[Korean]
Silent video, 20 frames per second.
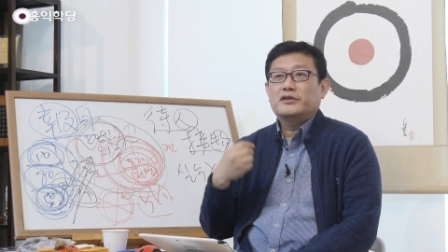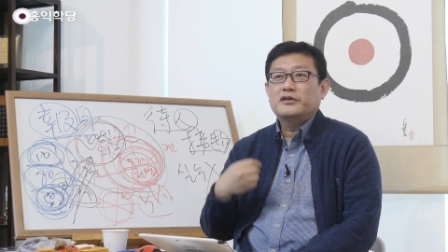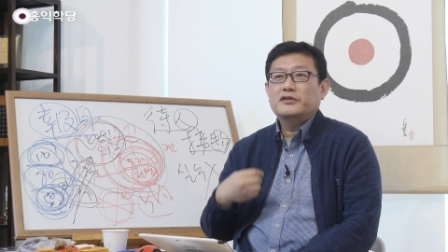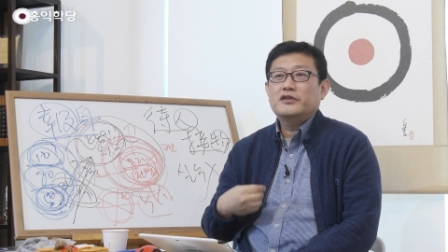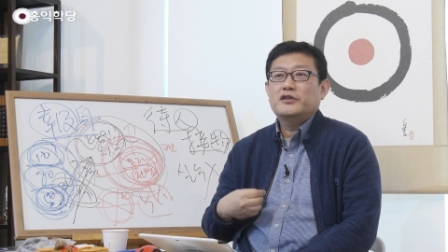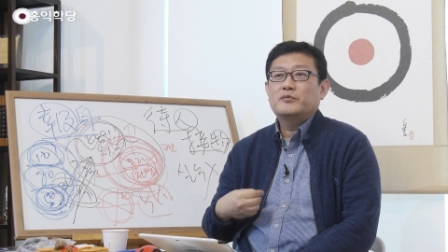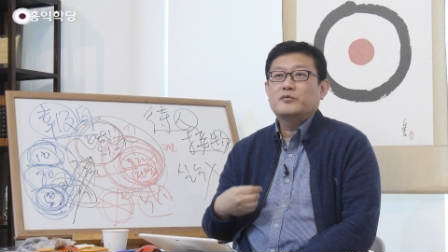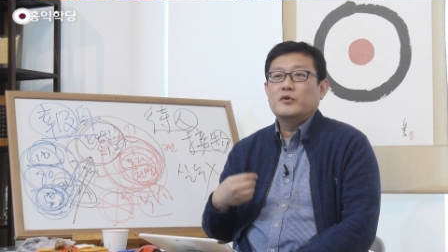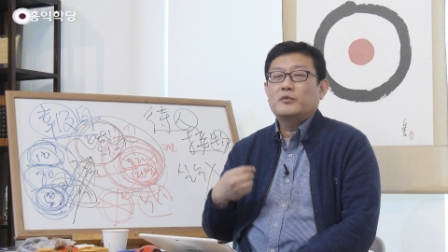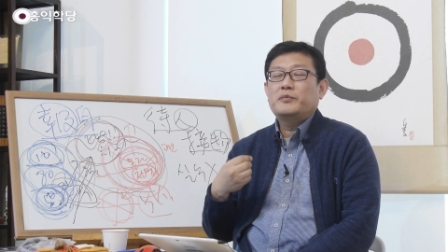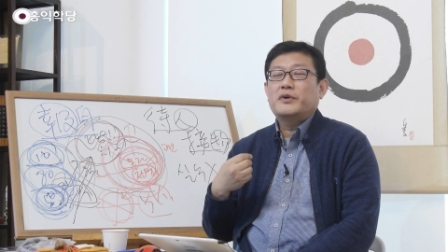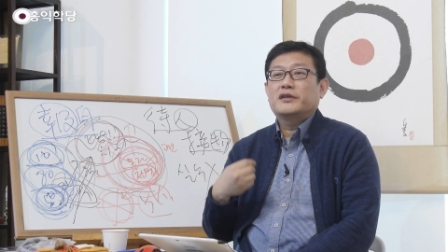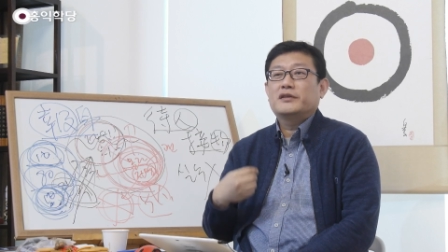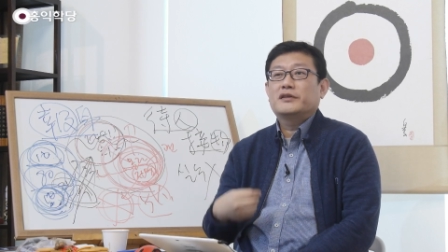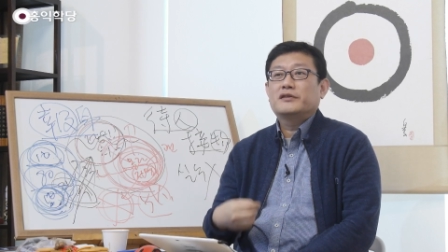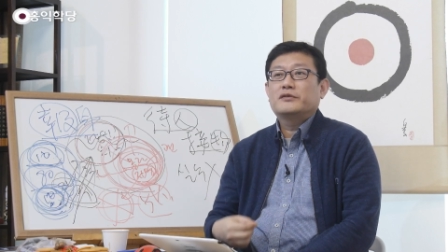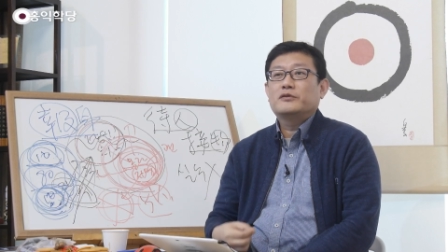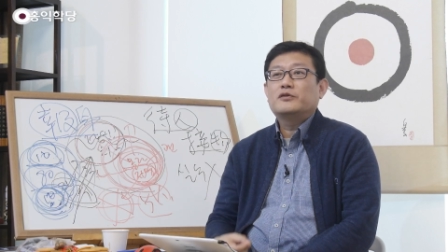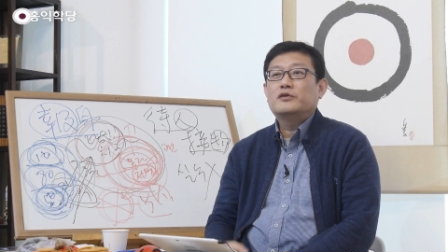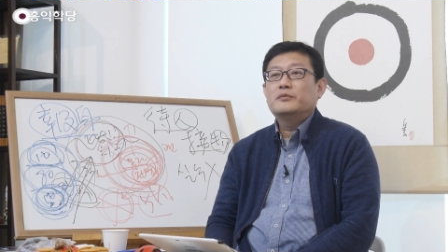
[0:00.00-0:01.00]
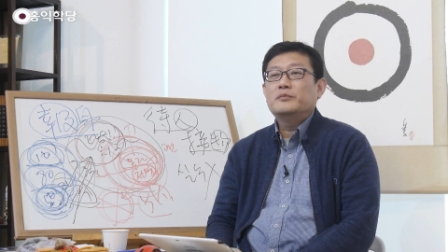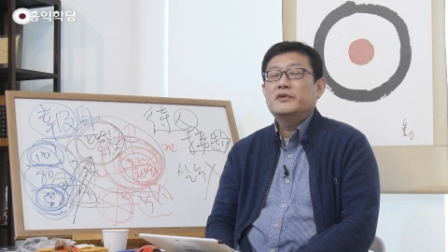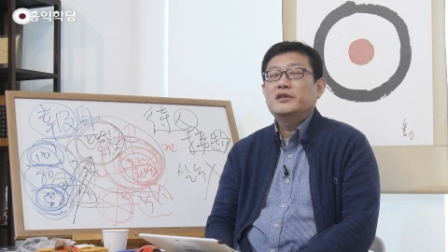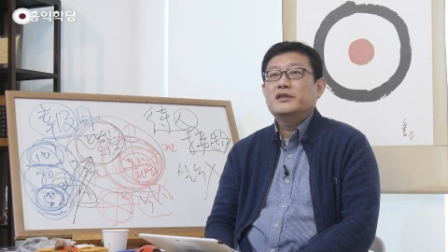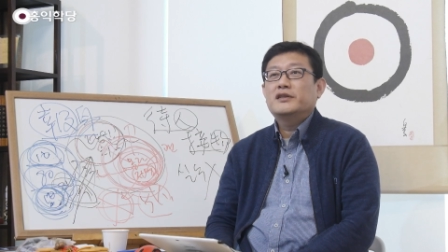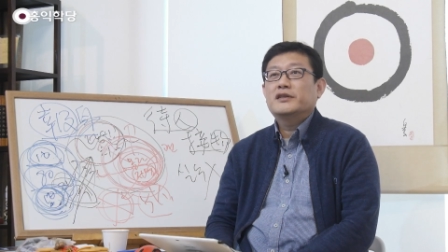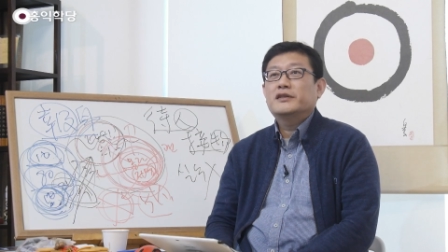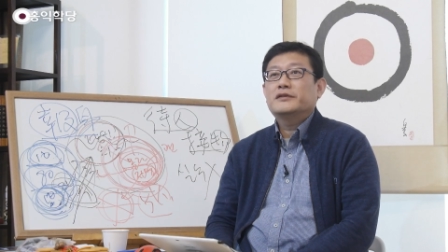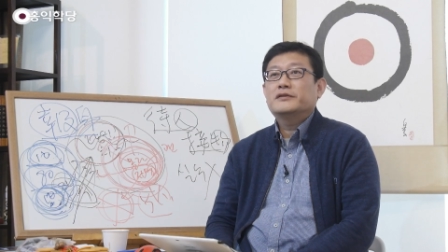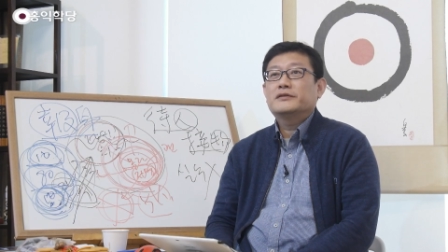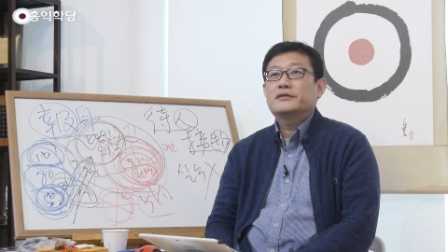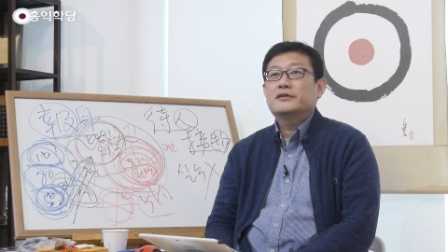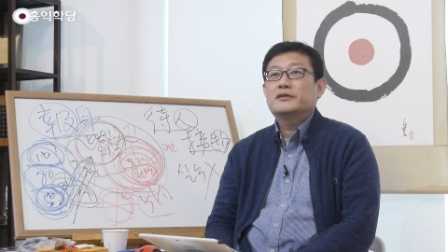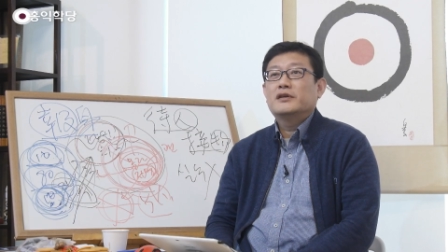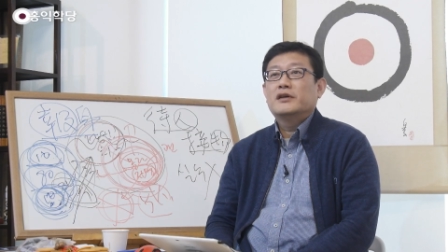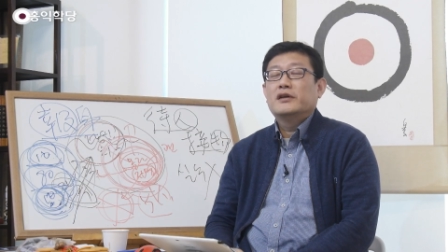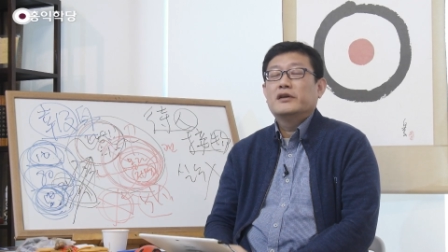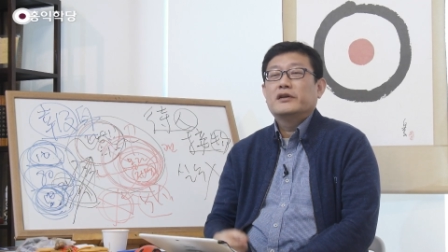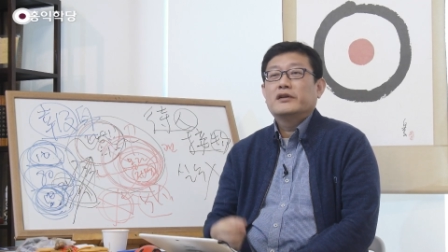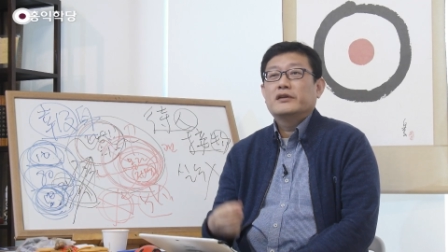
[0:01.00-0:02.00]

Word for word: 성령 못 받아서 고민이에요.